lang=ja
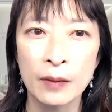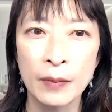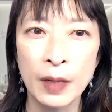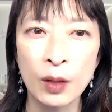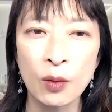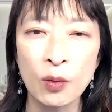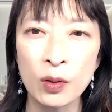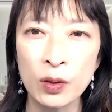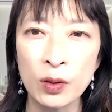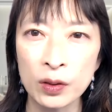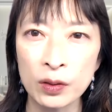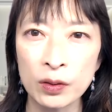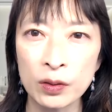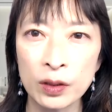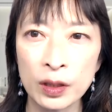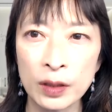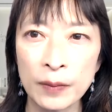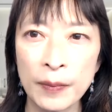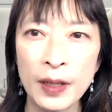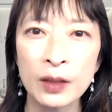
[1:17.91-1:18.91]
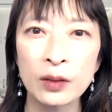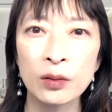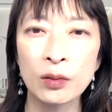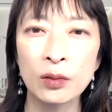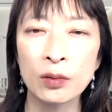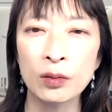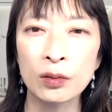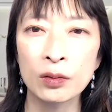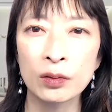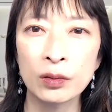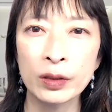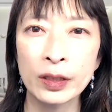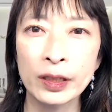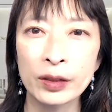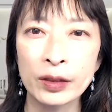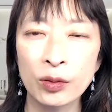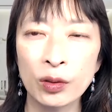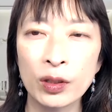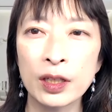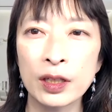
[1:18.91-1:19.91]
まあ、こういうイベントの
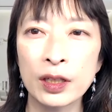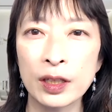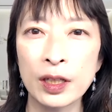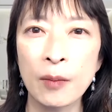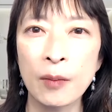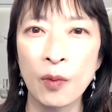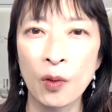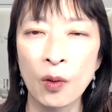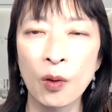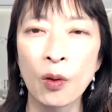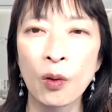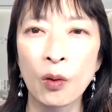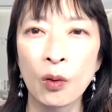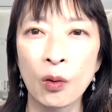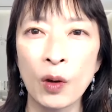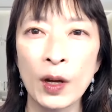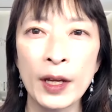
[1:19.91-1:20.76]
時にでも、